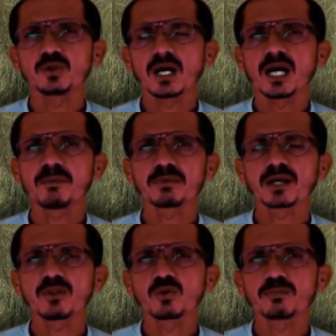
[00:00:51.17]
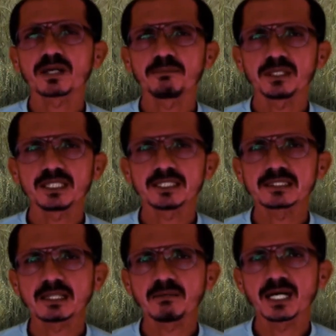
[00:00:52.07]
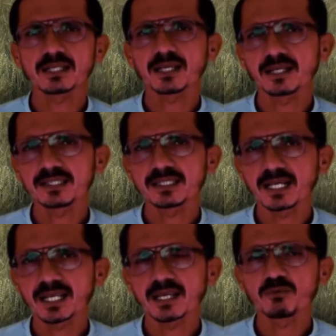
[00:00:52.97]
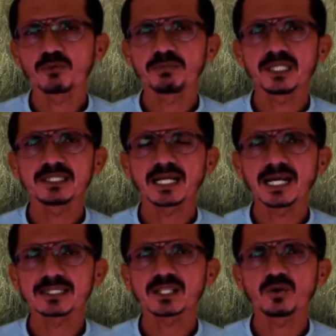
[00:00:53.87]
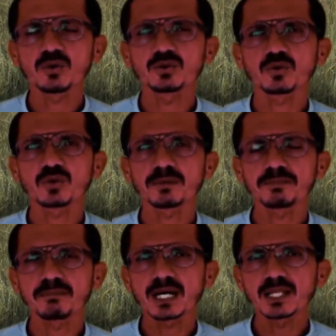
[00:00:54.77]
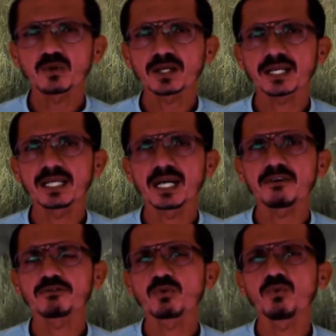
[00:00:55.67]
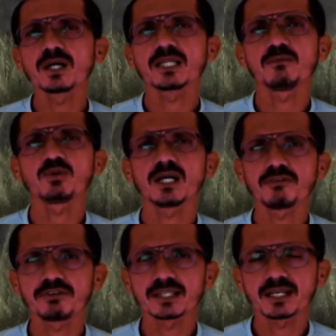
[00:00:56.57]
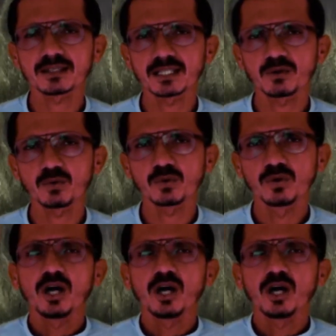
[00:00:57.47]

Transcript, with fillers: जो आप गंदम का बीज इस्तेमाल करने जा रहे हैं वो बीज ऐसा हो जो बीमारियों के खिलाफ कुत मुदाफ़त रखता हो